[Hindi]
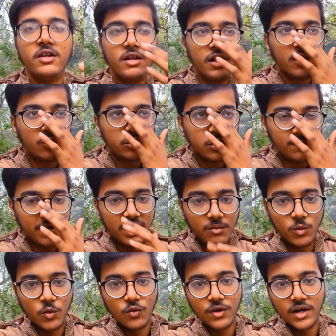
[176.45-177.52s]
लेकिन उससे पहले
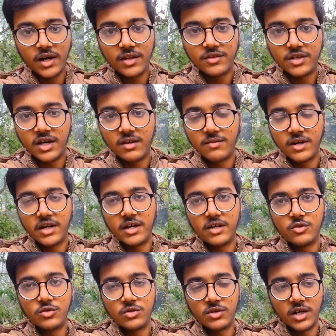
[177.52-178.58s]
हम लोगों का गैस टायर
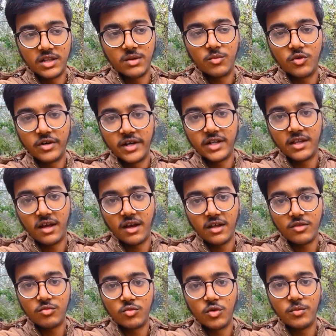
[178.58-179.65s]
वगैरह जो ख़त्म हो गया था
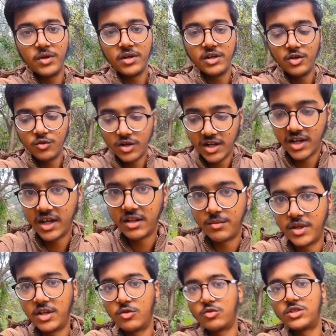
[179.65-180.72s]
गैस वो भी न्यू डल गया तो
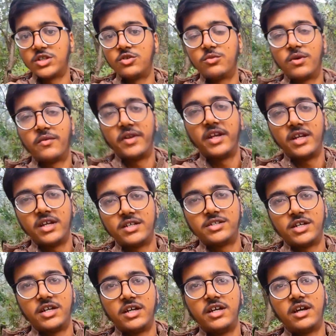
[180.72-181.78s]
मैंने सोचा जो भगवान ने की
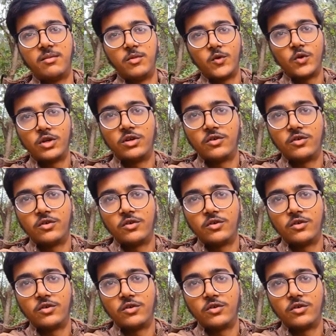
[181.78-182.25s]
अच्छा ही की हम लोगों की